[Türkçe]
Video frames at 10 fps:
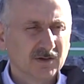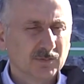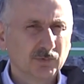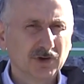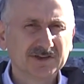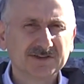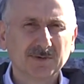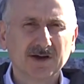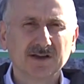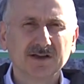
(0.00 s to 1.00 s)
Bu
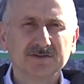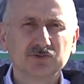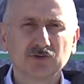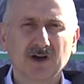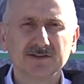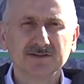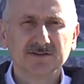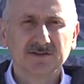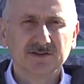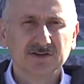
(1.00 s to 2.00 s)
itibarla şu an
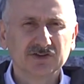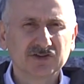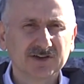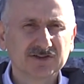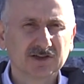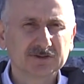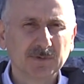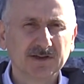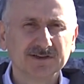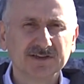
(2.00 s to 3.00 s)
inşa
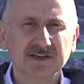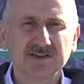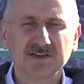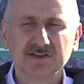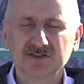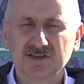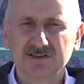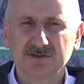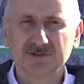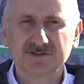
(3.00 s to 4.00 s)
çalışmalarını yerinde
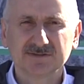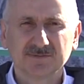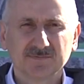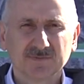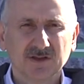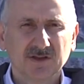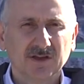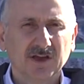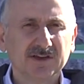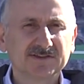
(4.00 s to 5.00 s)
incelediğimiz
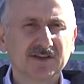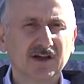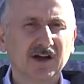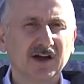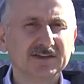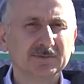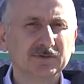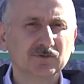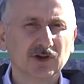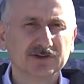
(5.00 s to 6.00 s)
Eisle
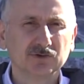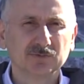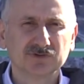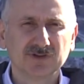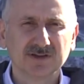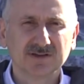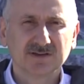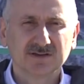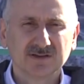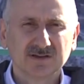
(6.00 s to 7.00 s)
Hadimi Viyadüğümüzde
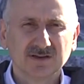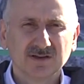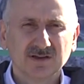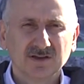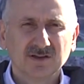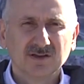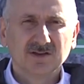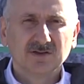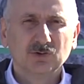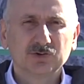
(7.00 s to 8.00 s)

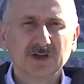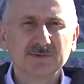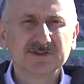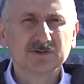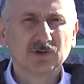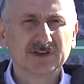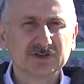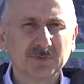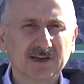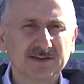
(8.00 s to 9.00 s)
ülkemizin
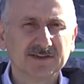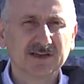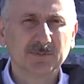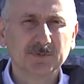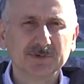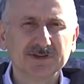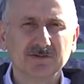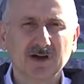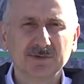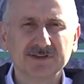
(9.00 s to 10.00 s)
ulaşım alanında yapımı
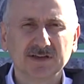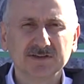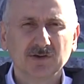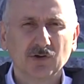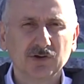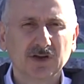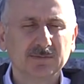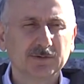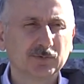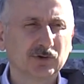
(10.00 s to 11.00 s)
devam eden
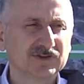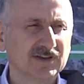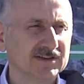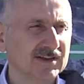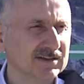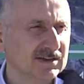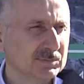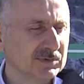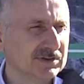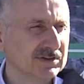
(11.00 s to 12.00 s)
önemli projelerden
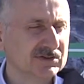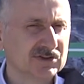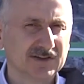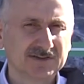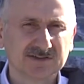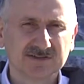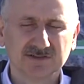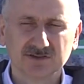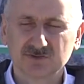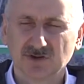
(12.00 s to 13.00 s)
birinin
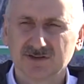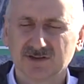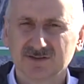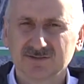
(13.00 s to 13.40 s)
şantiyesindeyiz şu anda.